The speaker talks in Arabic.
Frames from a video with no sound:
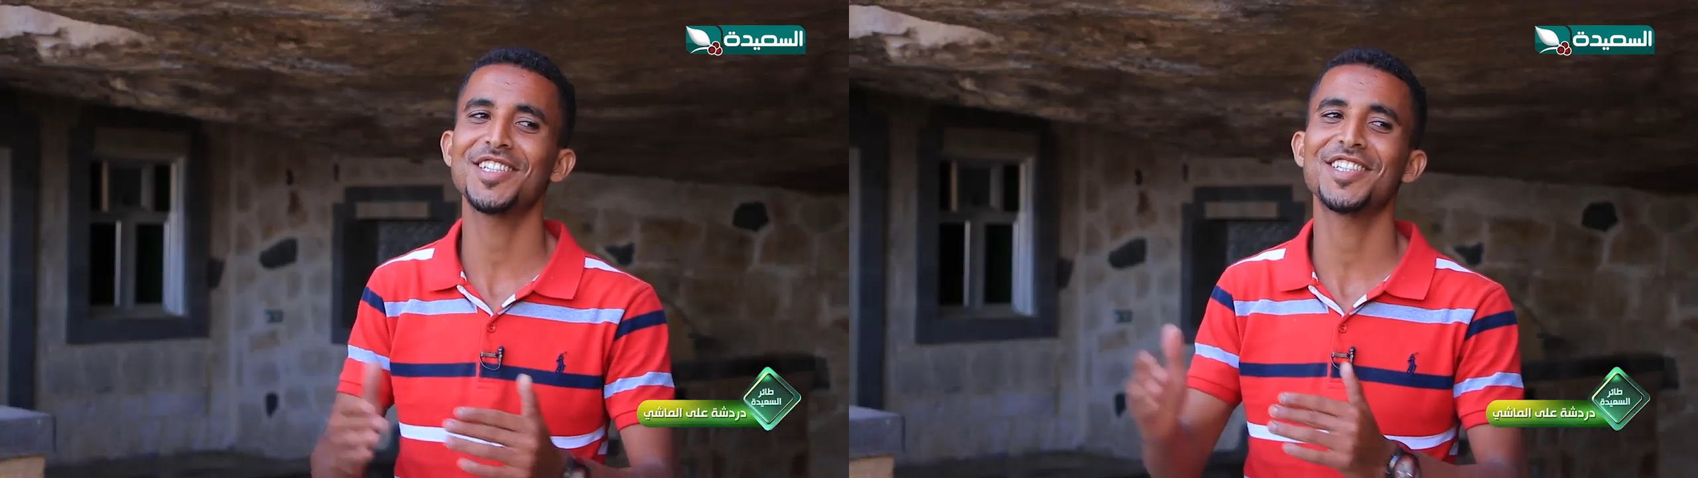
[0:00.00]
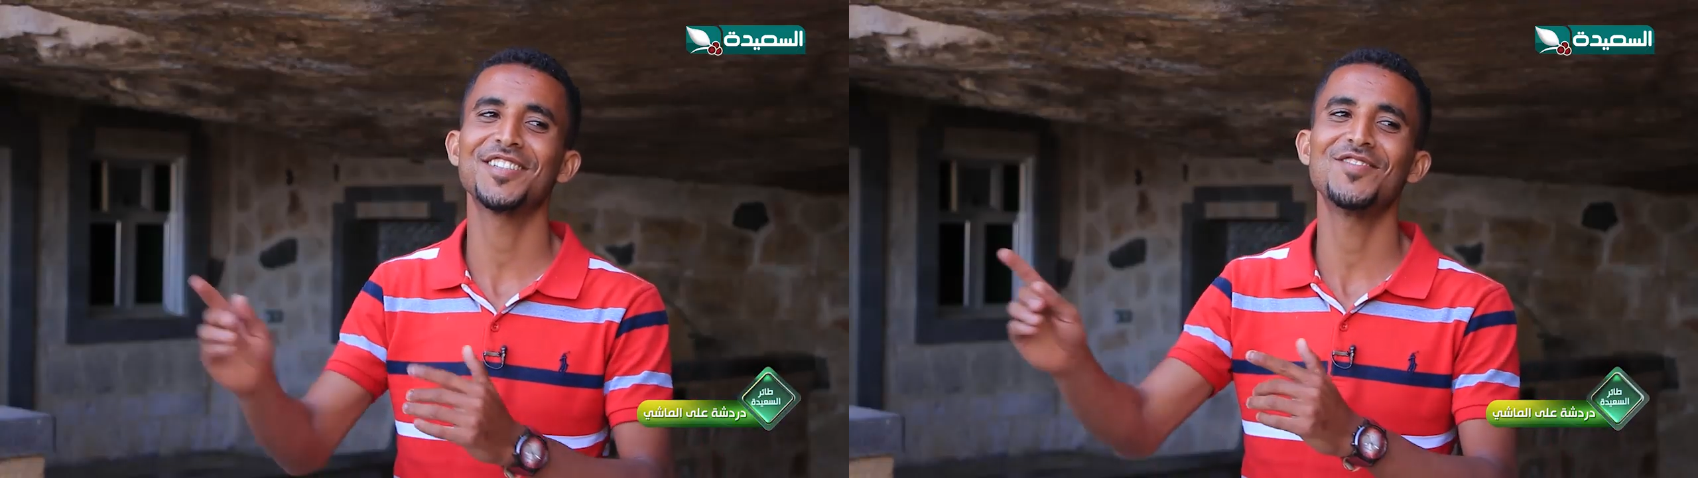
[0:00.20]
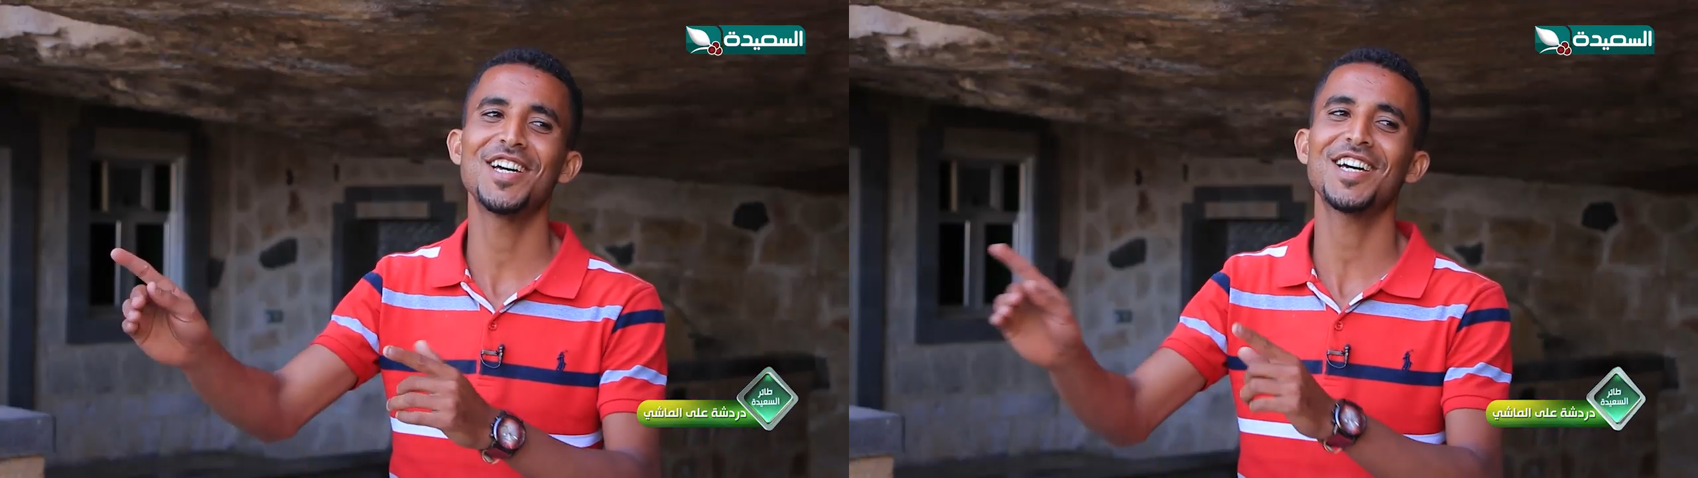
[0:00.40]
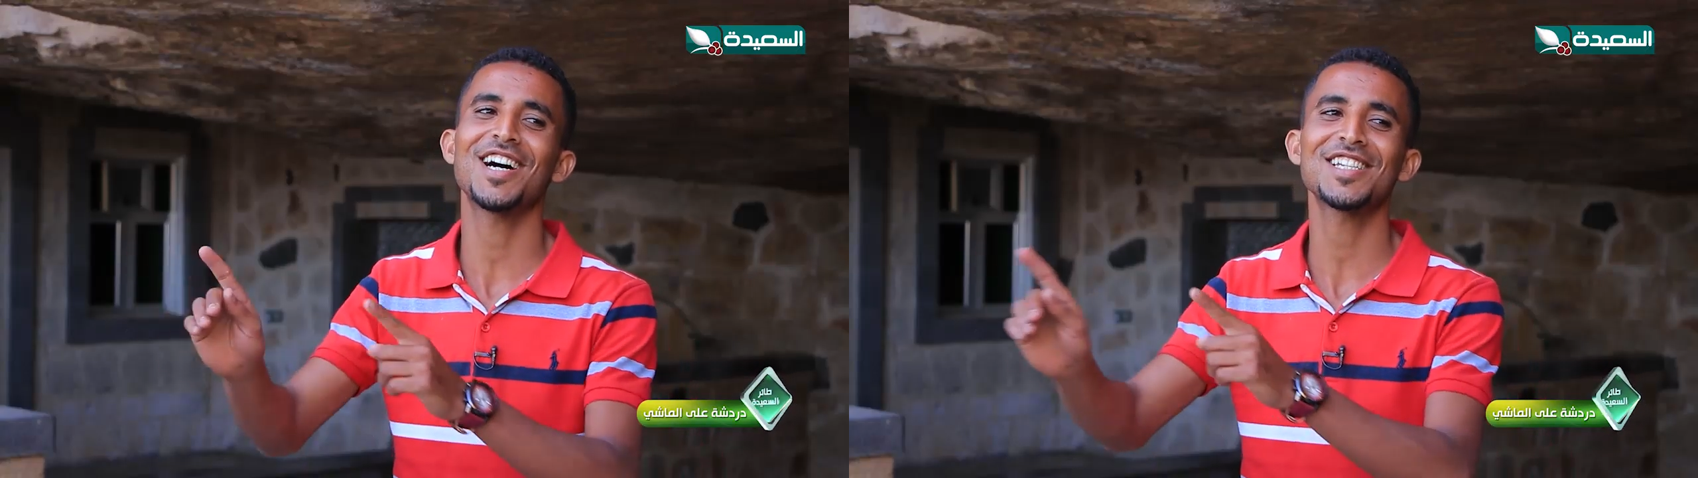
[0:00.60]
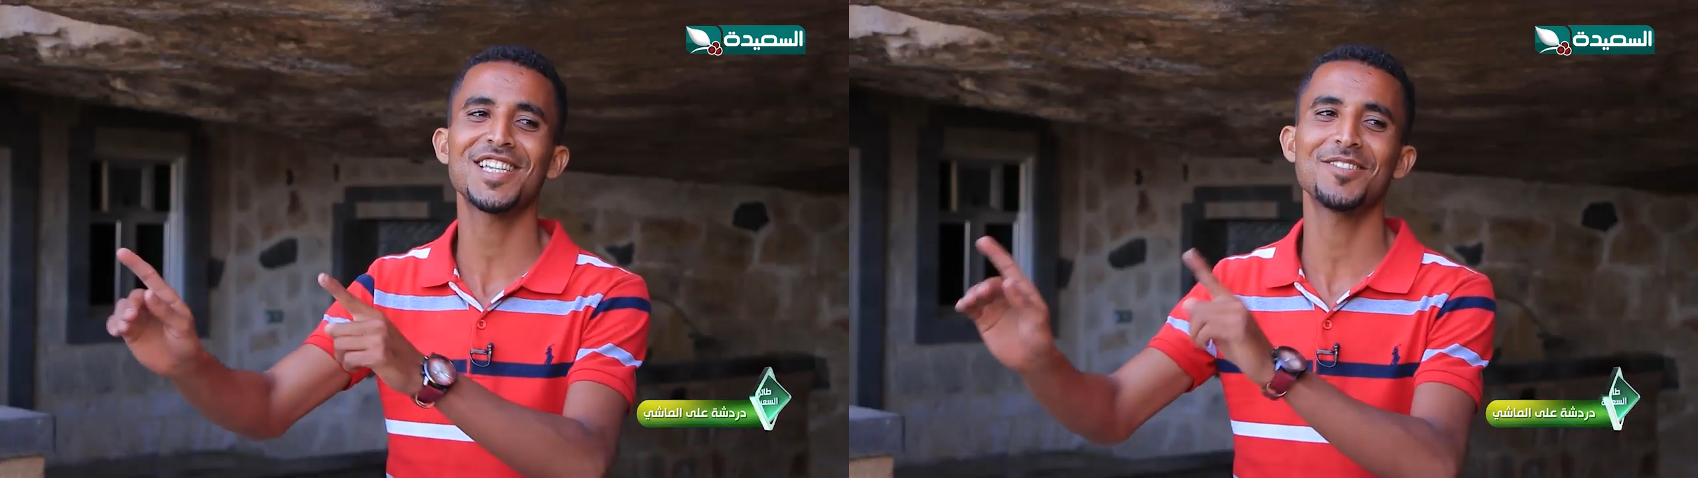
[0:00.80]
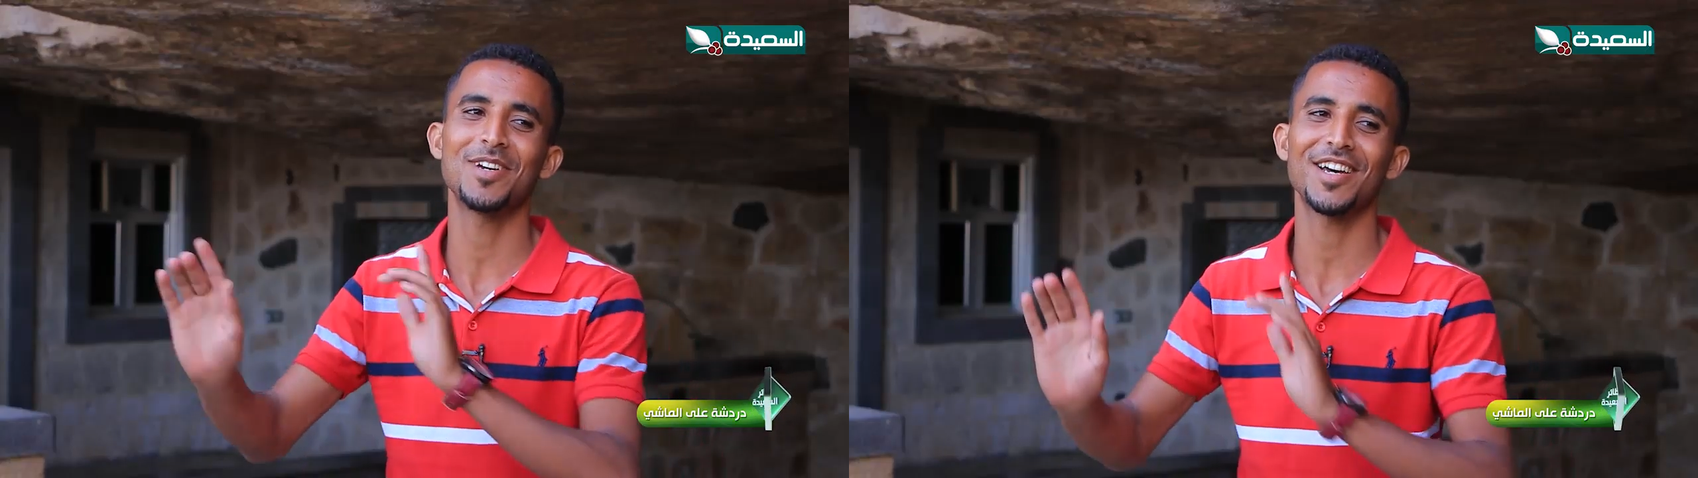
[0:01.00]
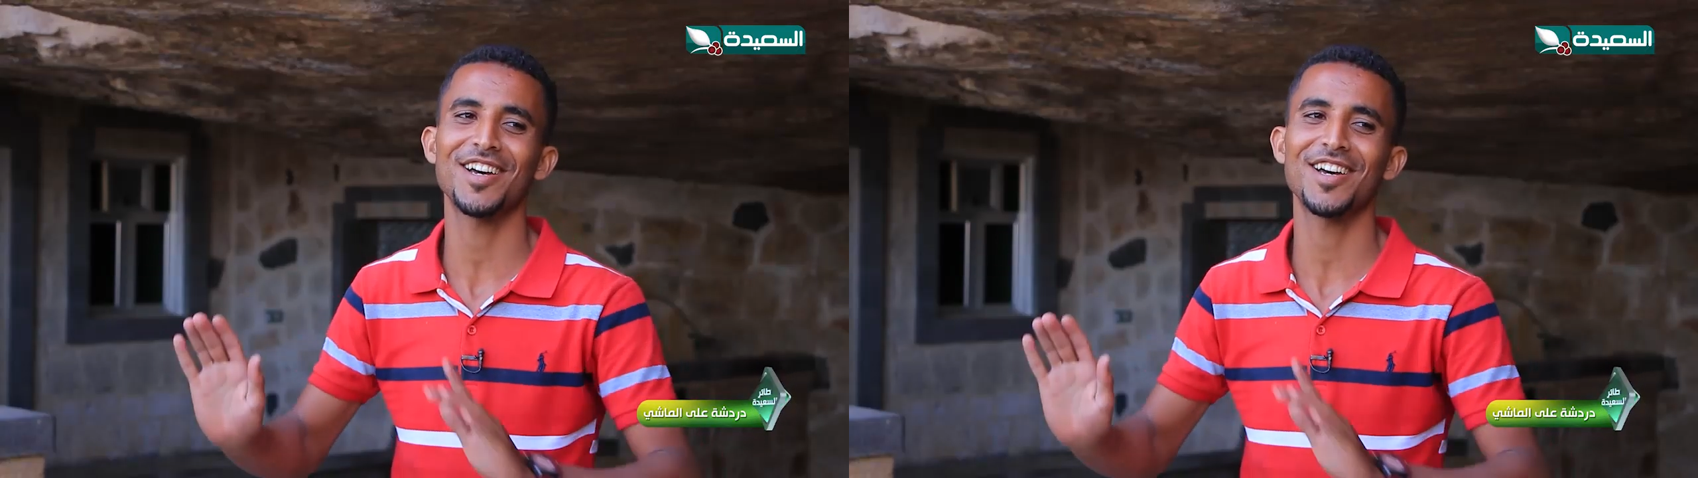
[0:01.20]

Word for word: للمايا خاصه لمايا